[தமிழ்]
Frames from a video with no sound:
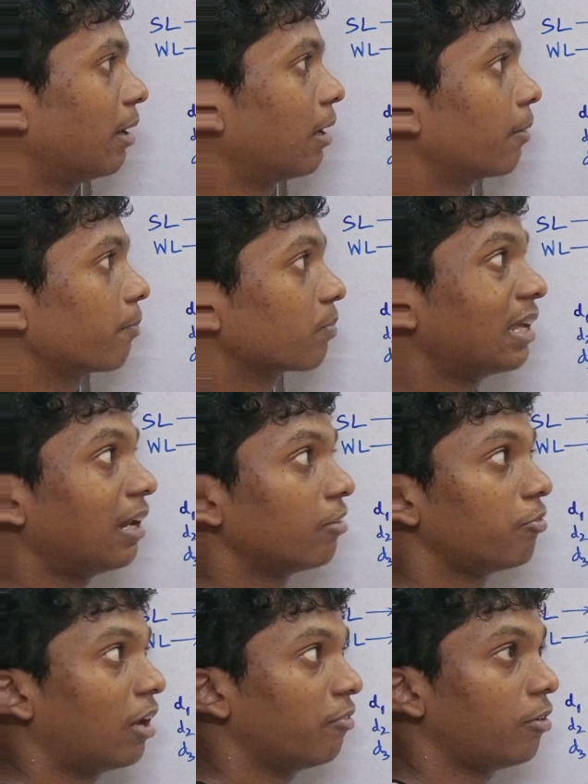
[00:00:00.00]
மேலே கீழே
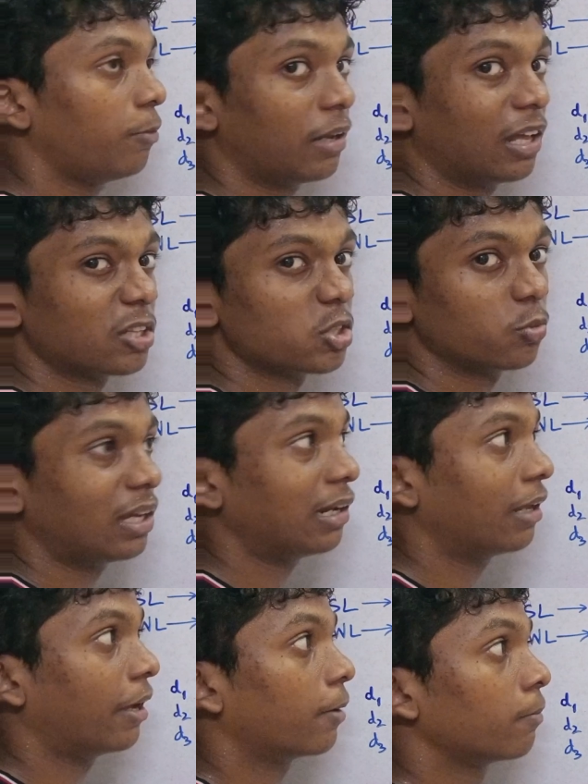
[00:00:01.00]
ஃபுல்லாக ஃபில் பண்ணியாச்சு வீக்
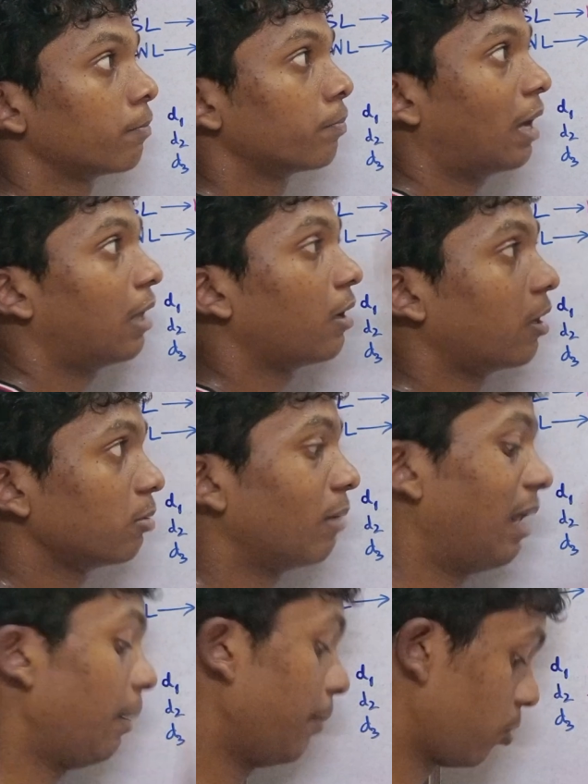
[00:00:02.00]
லிகன் அதுக்கடுத்து
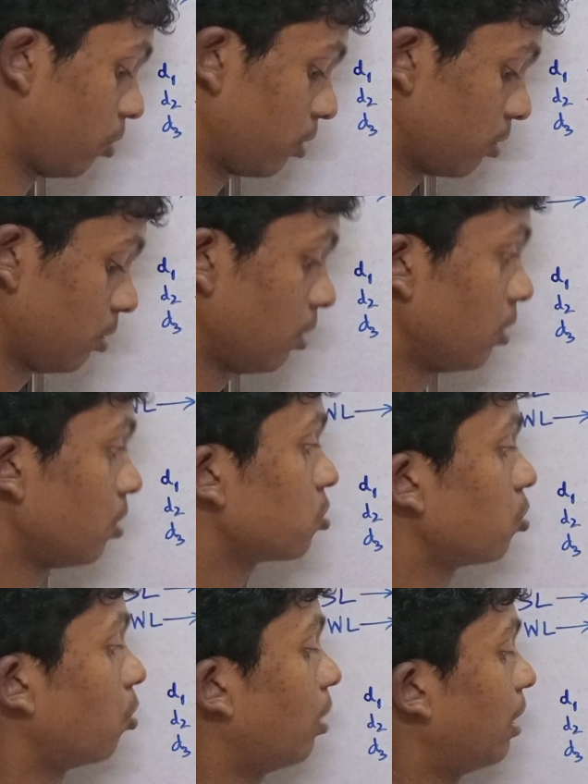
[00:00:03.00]
மேலே போயிடும் அது
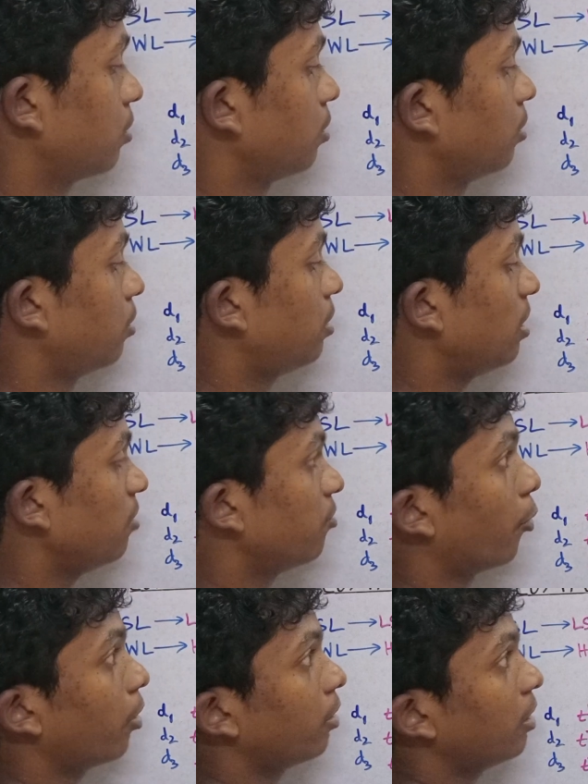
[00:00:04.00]
ஸோ அடுத்து டி
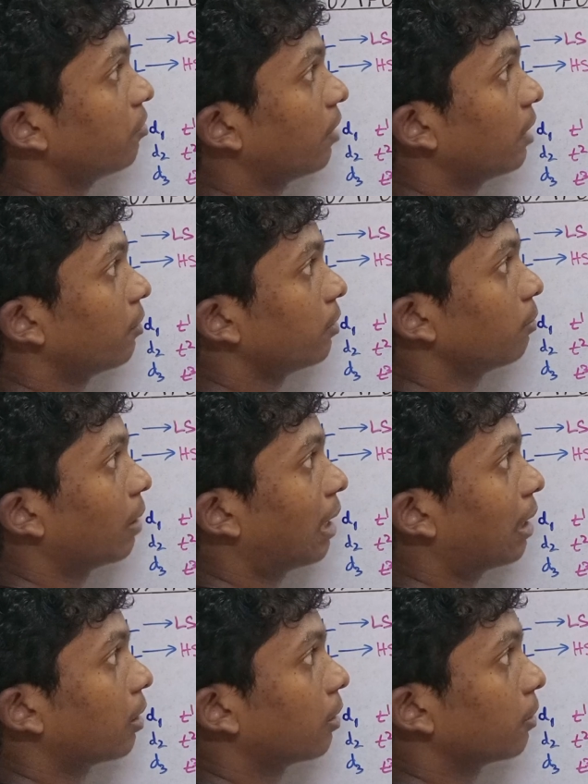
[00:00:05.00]
ஃபோர் டி ஃபைவ் வந்து
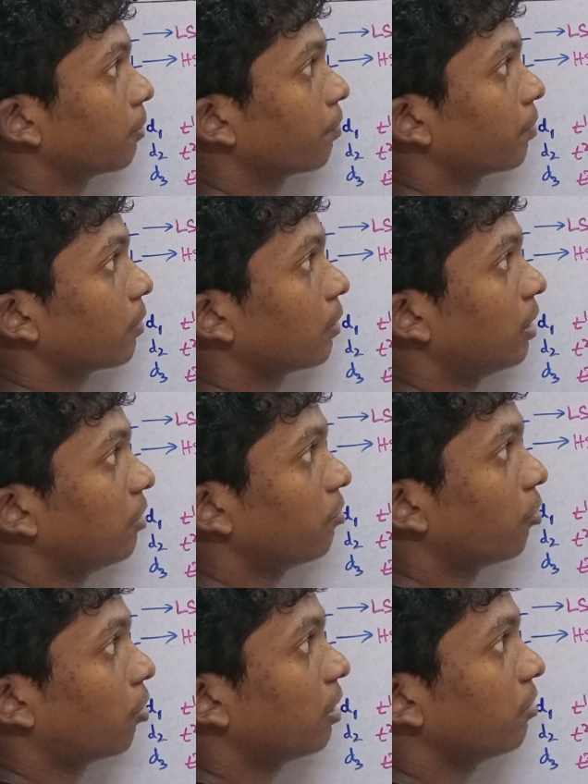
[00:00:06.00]
மேலே தான் டி
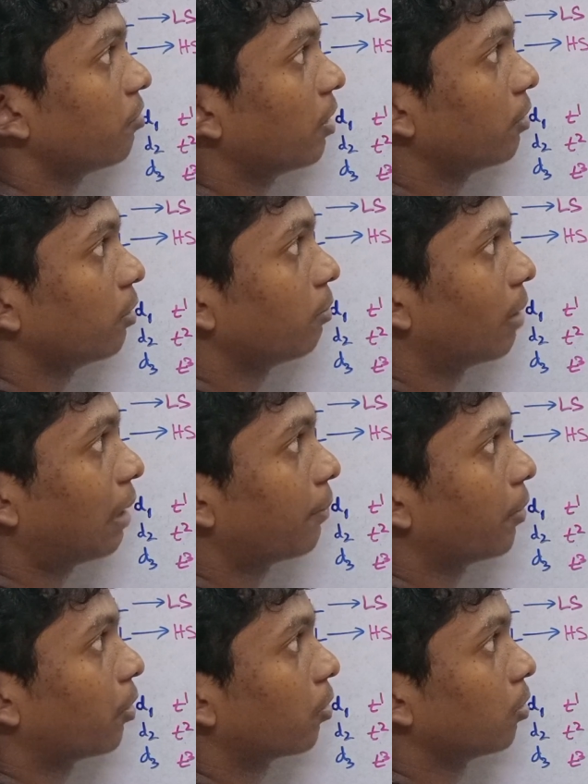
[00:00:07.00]
ஃபோர் டி ஃபைவ் வந்து மேலே
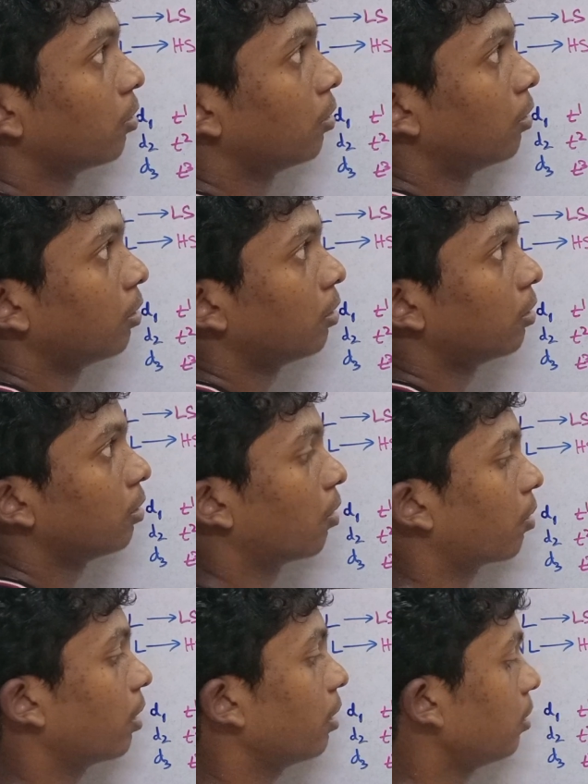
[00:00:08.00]
போயிடும்
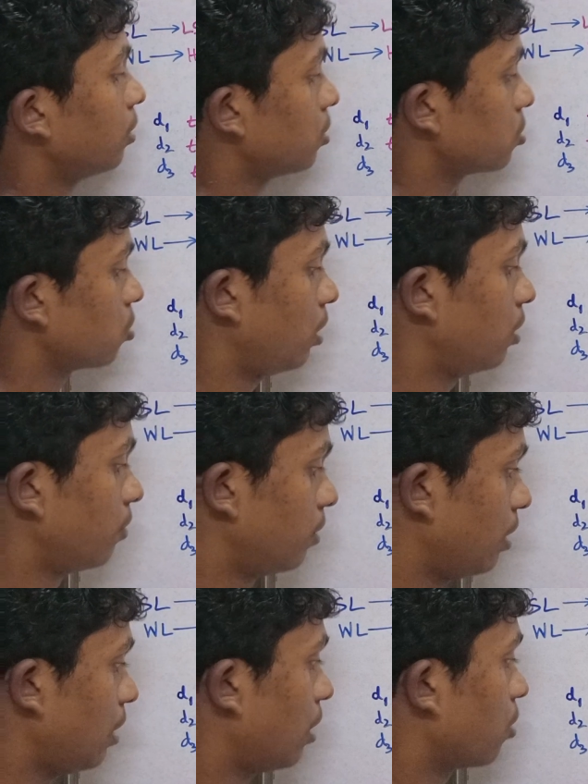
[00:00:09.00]
ஓகே ஸோ இது
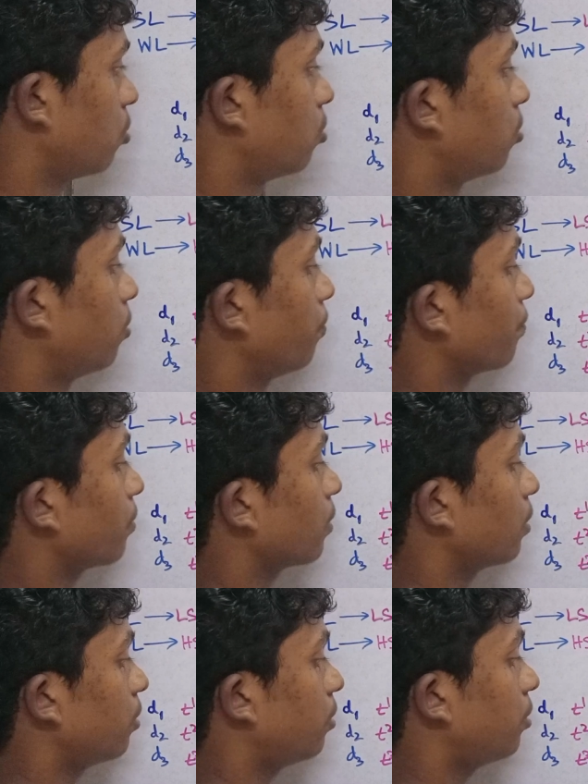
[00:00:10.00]
வந்து என்னாகும்
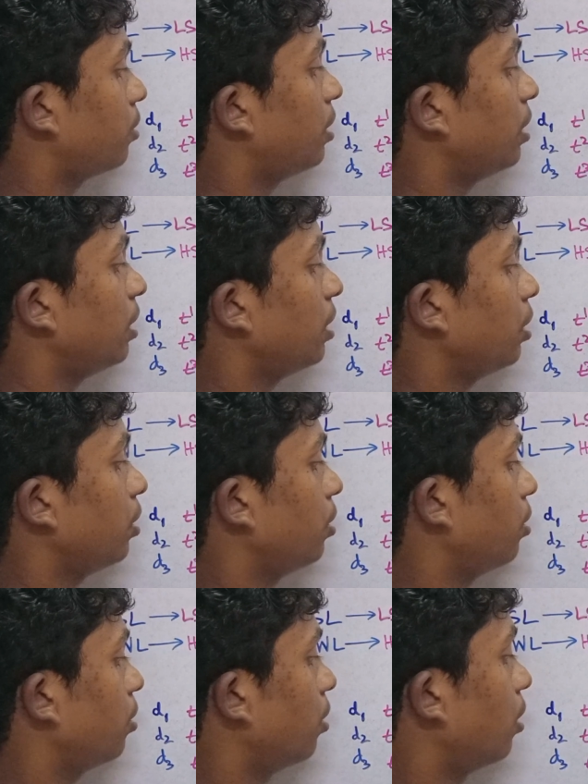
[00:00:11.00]
டி
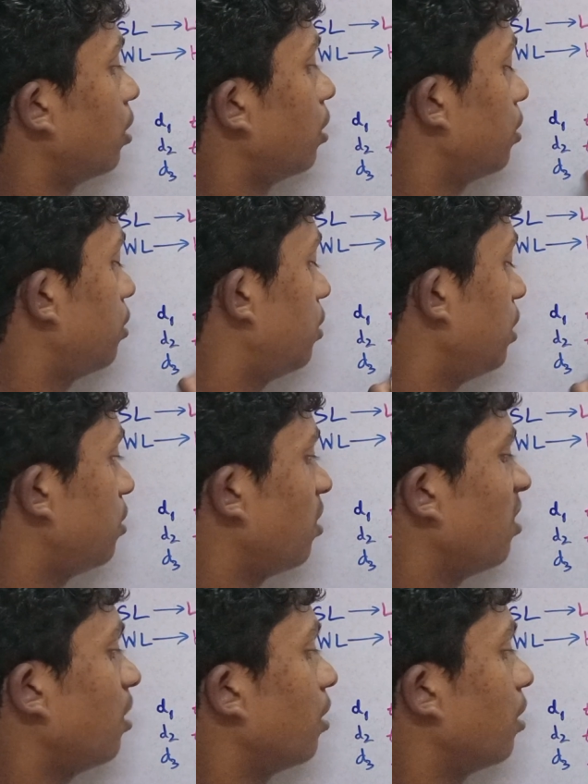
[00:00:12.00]
டி த்ரீ